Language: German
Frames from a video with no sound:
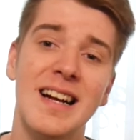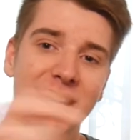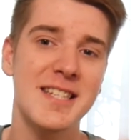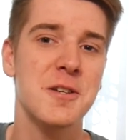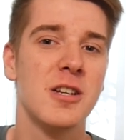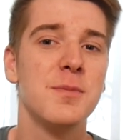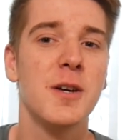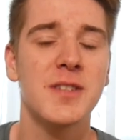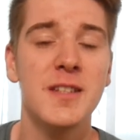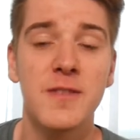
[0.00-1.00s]
Das könnt ihr mir
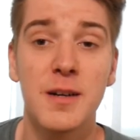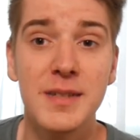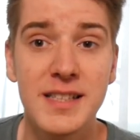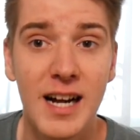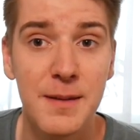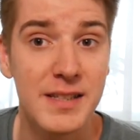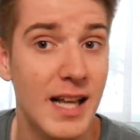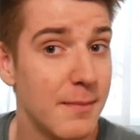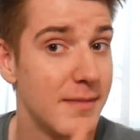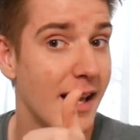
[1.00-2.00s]
auf jeden Fall mitteilen mit
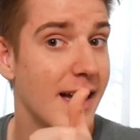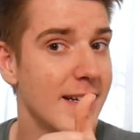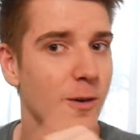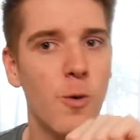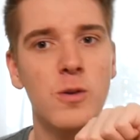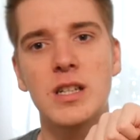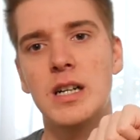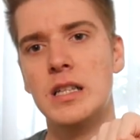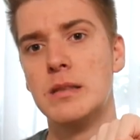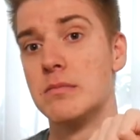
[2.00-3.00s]
einem Like oder
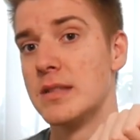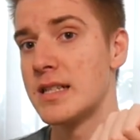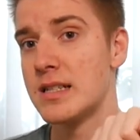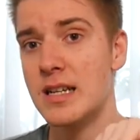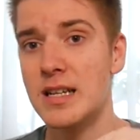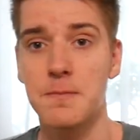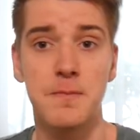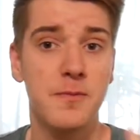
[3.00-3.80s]
einem Dislike.